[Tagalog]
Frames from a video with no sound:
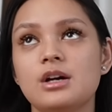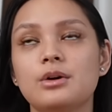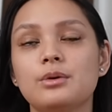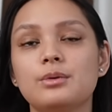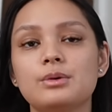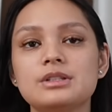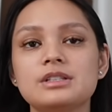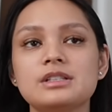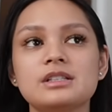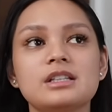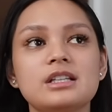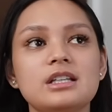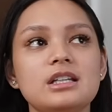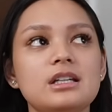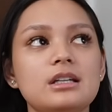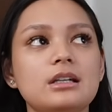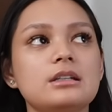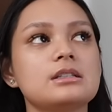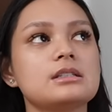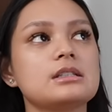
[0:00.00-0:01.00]

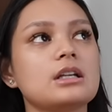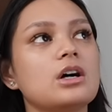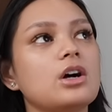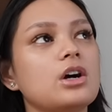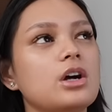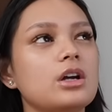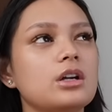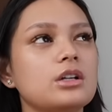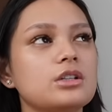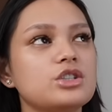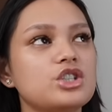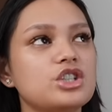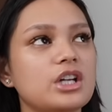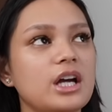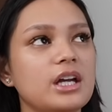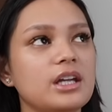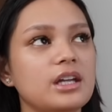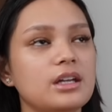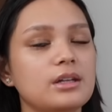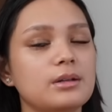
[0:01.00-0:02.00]
Whiskey is our
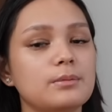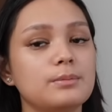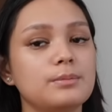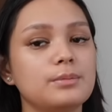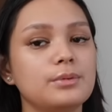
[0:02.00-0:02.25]
giant